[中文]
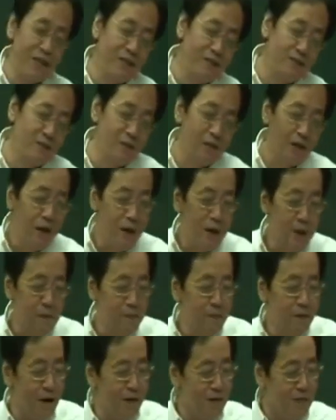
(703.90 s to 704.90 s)
的时候可以做，
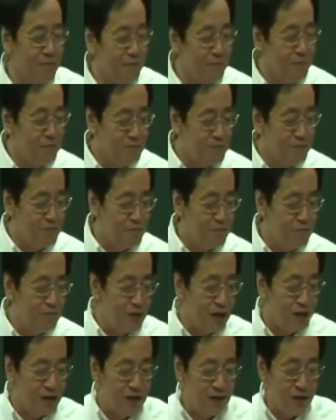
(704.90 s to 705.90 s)
哈，不要。
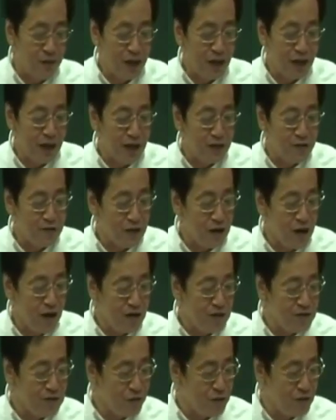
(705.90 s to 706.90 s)
不能以偏概
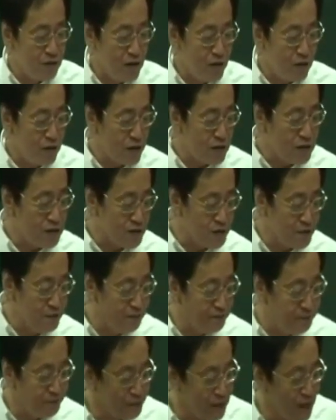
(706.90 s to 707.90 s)
全啊！什么都要断
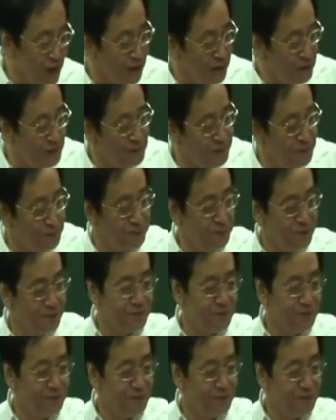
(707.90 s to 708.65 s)
食，好，